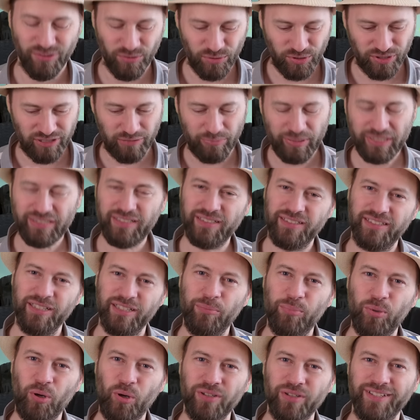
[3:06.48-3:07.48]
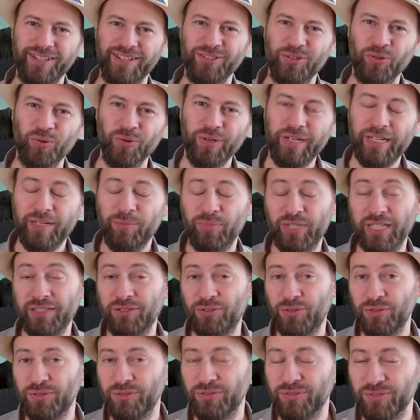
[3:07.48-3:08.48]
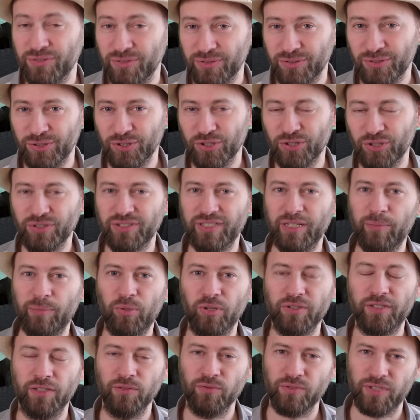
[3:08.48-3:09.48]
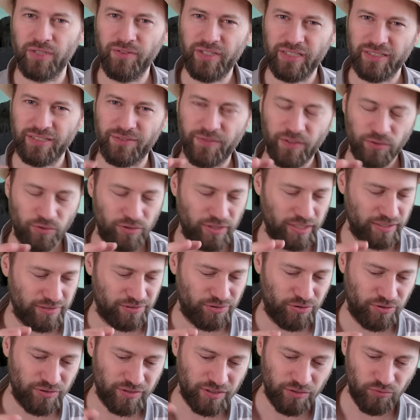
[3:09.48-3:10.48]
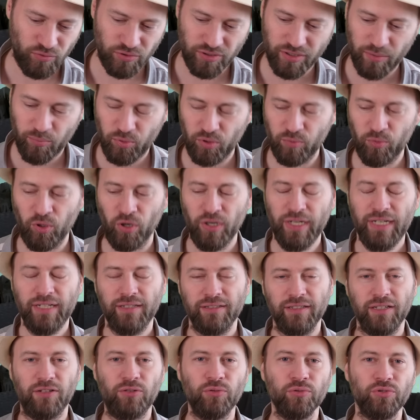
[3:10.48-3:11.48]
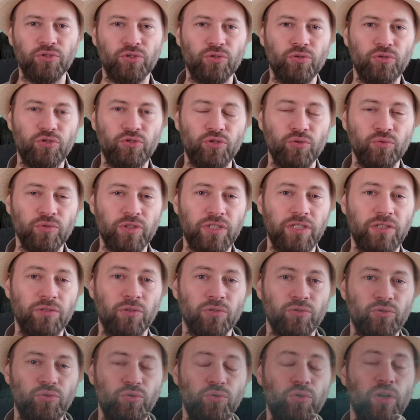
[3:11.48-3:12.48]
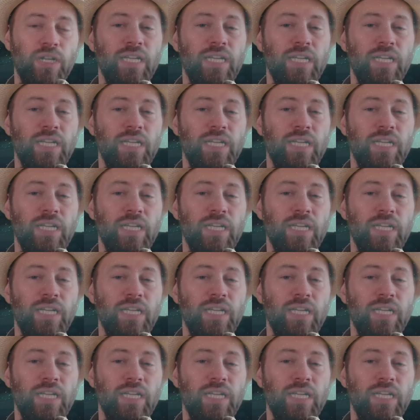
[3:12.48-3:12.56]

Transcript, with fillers: je ne sais pas si ça porte un nom. Peut-être que, que ça porte un nom. Vous savez, les sphères de Dyson, c'est tout simplement des constructions qui entourent